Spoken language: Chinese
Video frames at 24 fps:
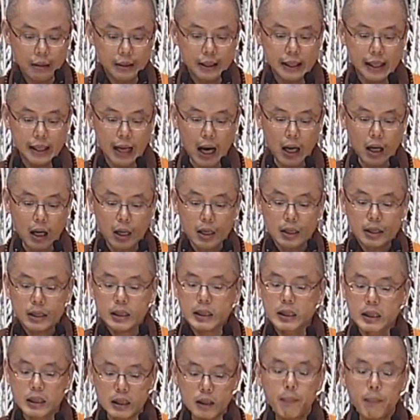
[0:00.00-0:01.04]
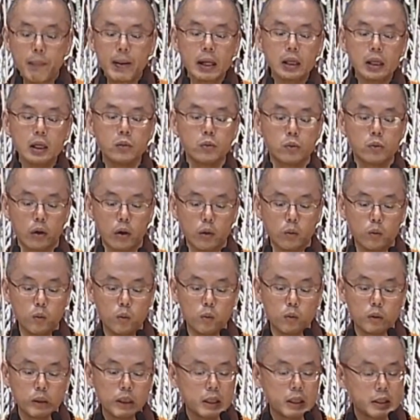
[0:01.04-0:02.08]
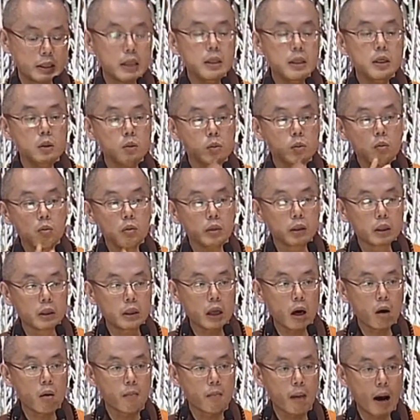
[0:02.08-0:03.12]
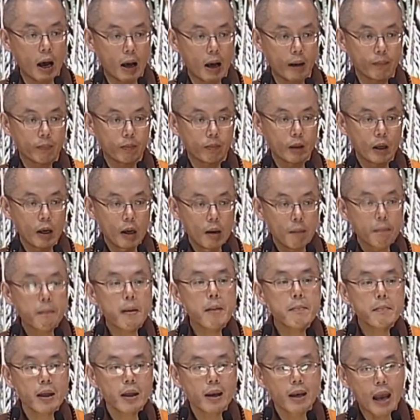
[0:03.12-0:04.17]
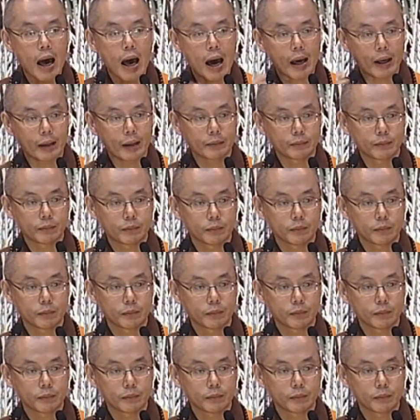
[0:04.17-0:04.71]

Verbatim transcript: 要想慈悲的觉悟，你真能做得到吗？慢慢来。